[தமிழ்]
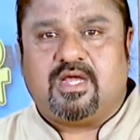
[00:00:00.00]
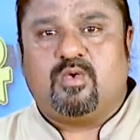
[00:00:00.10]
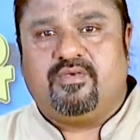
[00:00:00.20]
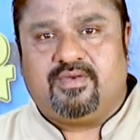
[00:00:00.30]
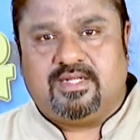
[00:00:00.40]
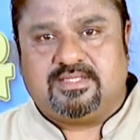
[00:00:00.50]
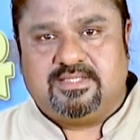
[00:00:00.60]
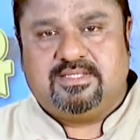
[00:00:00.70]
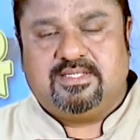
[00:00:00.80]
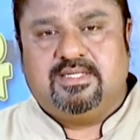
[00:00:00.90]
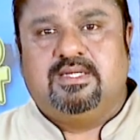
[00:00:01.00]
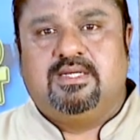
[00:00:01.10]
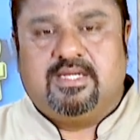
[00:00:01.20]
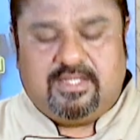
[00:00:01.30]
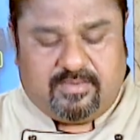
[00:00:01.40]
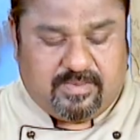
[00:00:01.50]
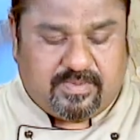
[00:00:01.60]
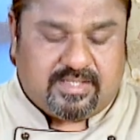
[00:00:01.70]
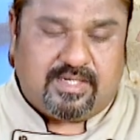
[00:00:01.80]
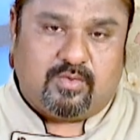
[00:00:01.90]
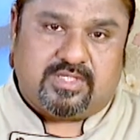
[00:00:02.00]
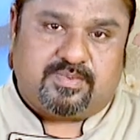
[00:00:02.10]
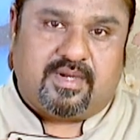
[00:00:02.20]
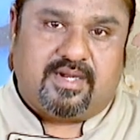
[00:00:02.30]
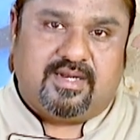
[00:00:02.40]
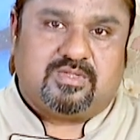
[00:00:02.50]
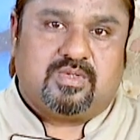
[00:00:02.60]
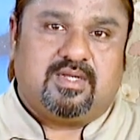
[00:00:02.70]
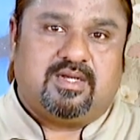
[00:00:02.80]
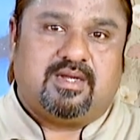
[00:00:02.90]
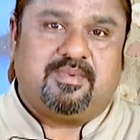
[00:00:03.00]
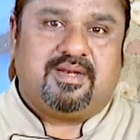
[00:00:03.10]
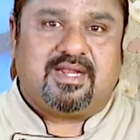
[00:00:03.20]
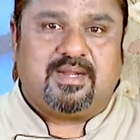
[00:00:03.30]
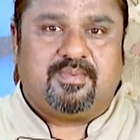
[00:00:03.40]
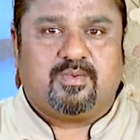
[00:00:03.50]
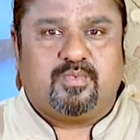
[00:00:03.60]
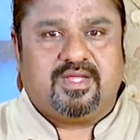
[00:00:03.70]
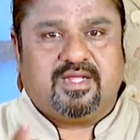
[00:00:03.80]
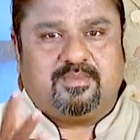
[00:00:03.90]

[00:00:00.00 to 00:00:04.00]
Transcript: அவங்க வீட்டில் செஞ்சு இது வந்து பார்த்திங்கன்னா ஒரு ஸ்ப்ரெட்டுனே சொல்லலாம் அப்படியே நிறைய பேருக்கு பிடிக்க